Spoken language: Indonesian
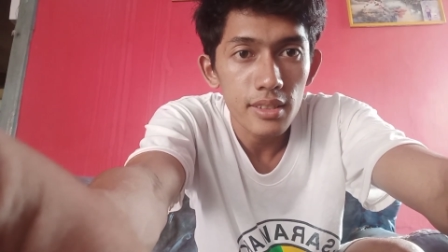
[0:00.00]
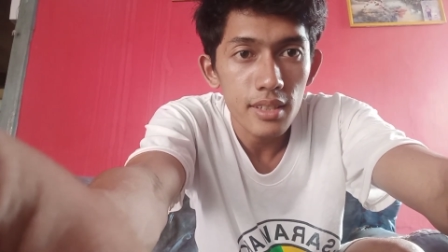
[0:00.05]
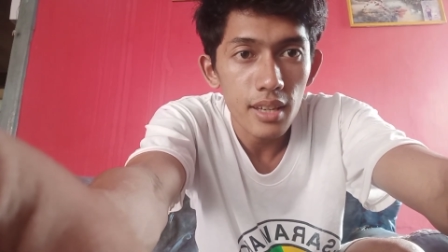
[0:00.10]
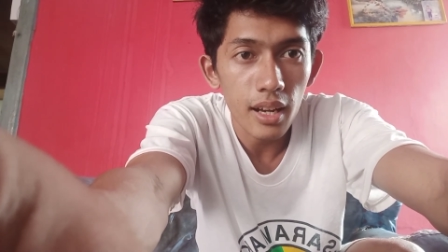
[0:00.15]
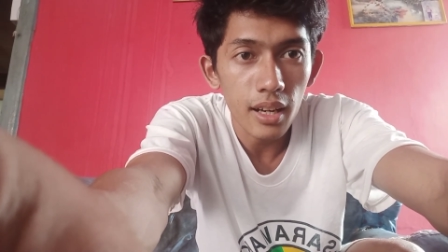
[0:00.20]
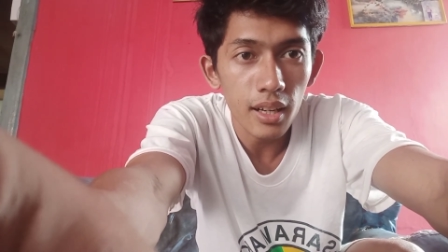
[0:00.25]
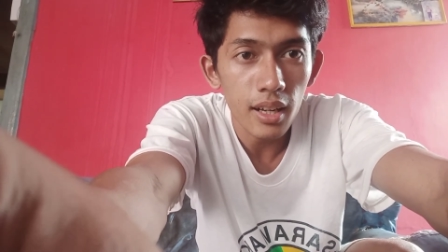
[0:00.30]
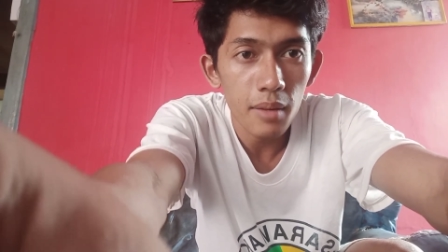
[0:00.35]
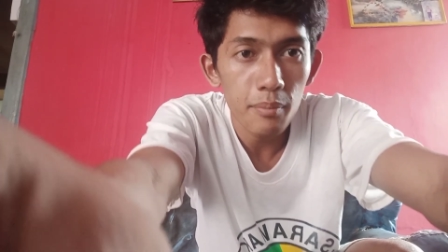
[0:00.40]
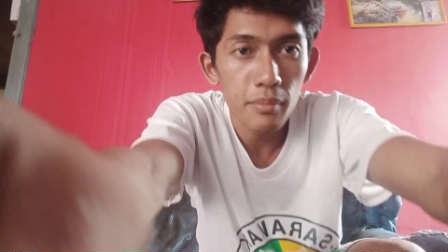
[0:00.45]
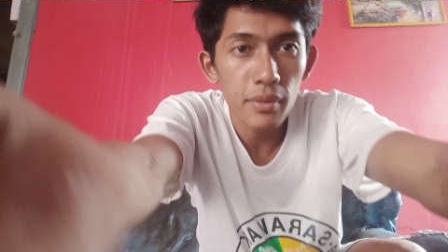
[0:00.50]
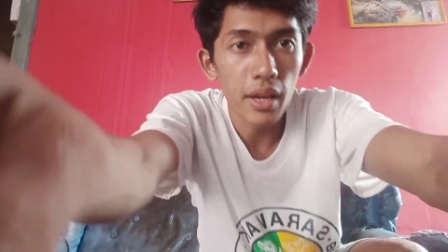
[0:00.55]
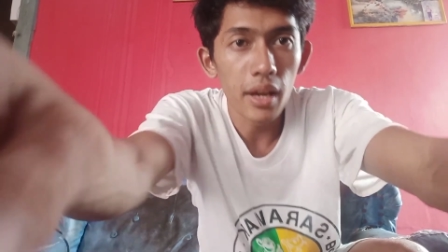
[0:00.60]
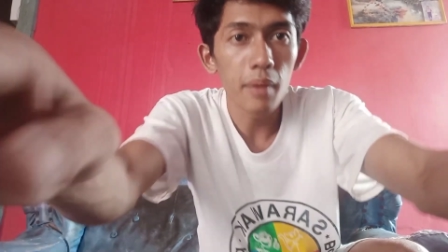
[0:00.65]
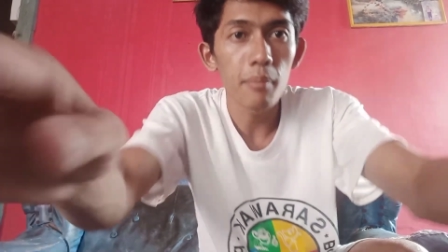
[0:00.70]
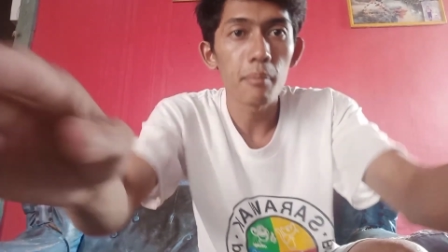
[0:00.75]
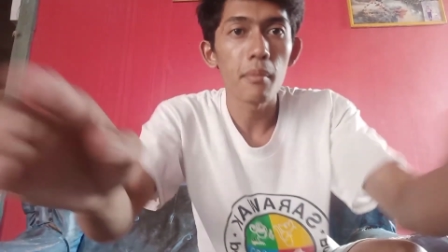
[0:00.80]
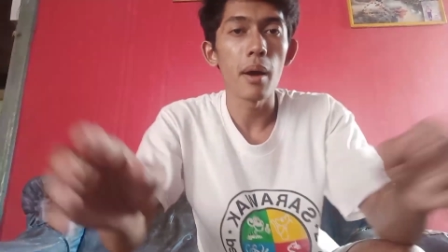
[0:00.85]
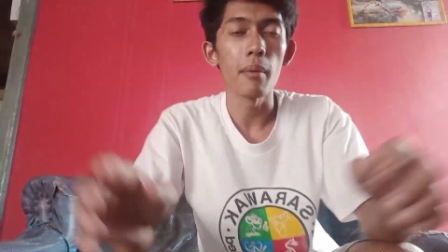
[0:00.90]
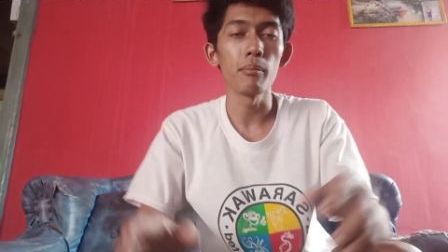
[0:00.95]
cara
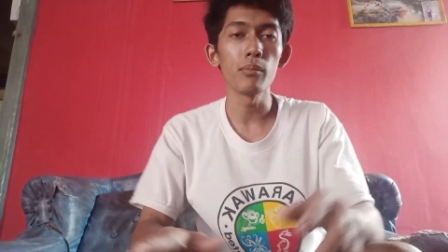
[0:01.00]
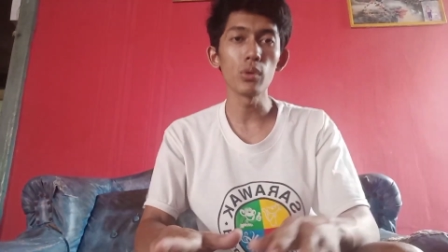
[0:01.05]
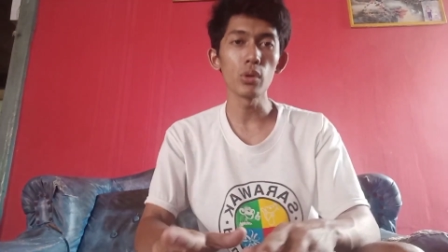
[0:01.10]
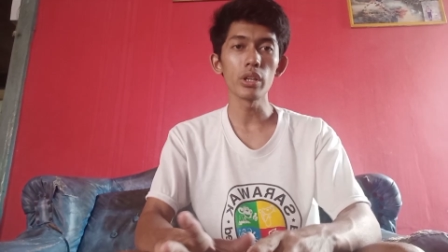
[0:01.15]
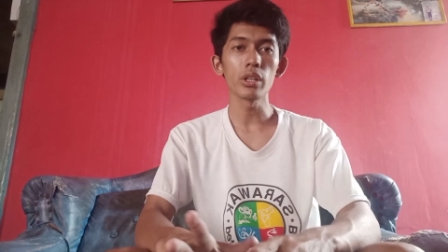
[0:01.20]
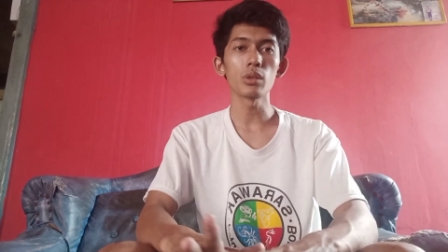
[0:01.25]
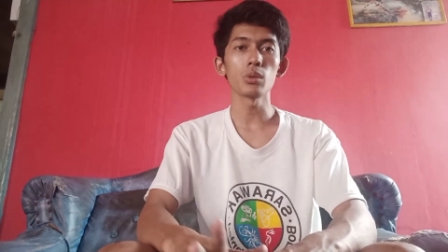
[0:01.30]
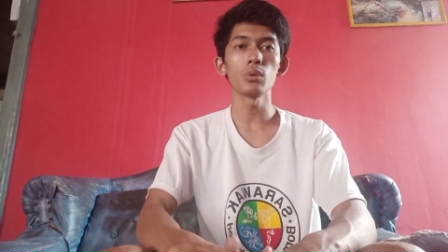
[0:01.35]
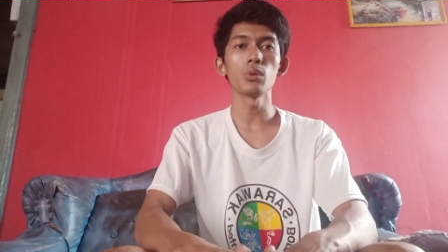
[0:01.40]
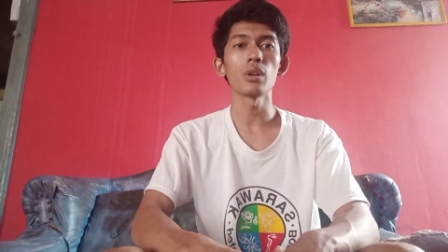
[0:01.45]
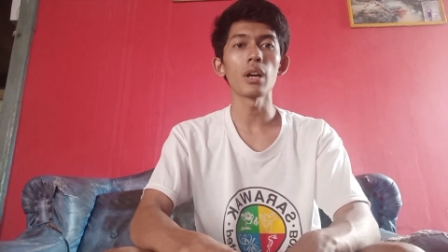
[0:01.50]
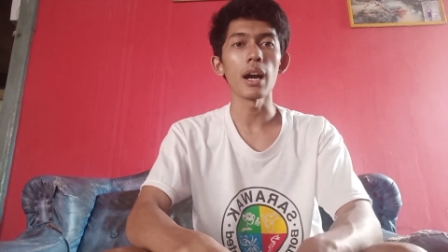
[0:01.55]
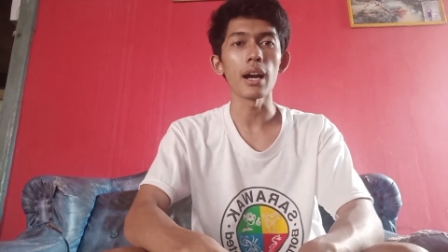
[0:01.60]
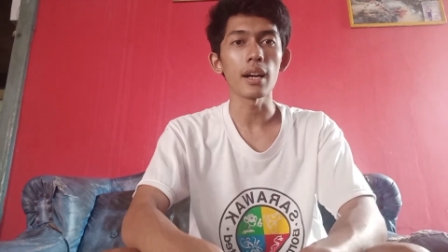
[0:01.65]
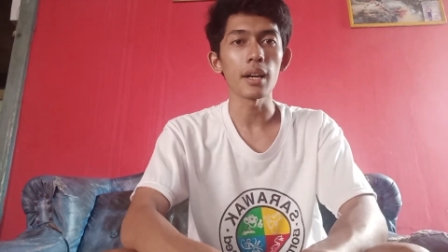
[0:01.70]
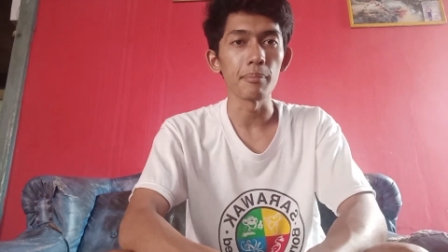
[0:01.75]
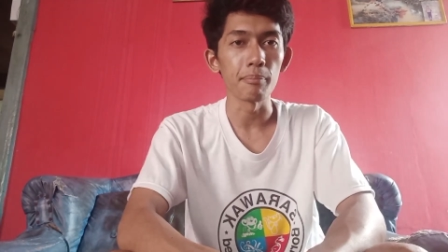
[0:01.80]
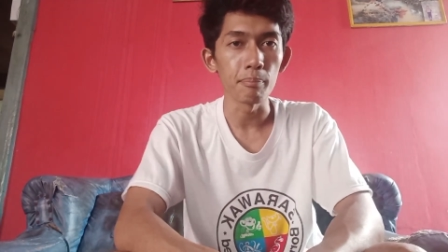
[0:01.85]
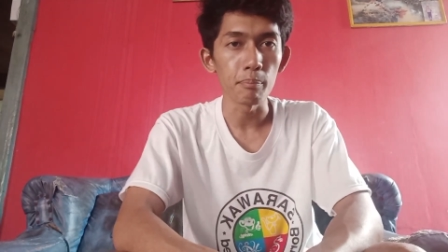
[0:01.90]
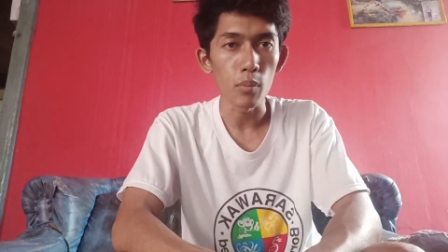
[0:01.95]
biar bambu itu
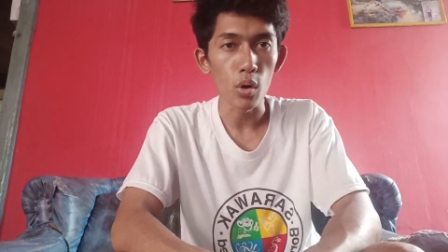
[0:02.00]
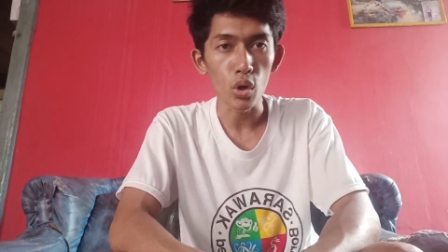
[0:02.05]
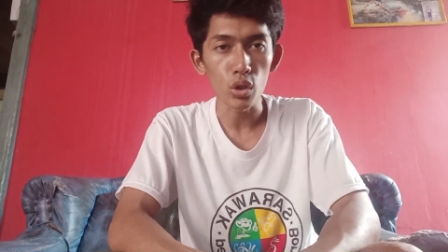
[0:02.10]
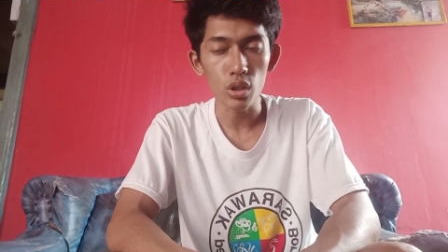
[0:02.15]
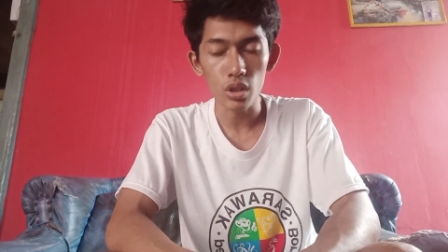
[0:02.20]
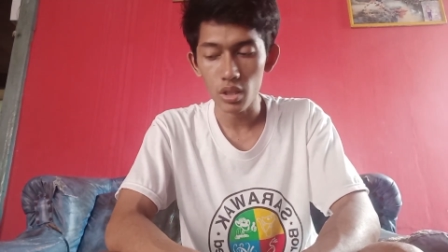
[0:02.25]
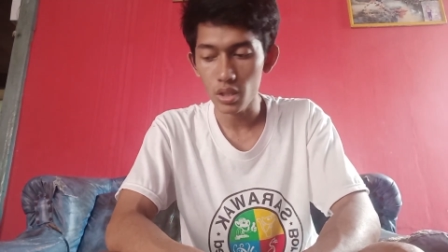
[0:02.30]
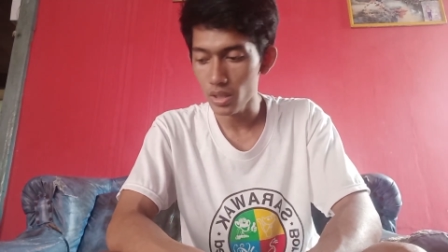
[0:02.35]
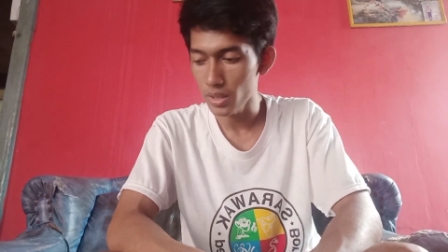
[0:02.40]
nggak kempot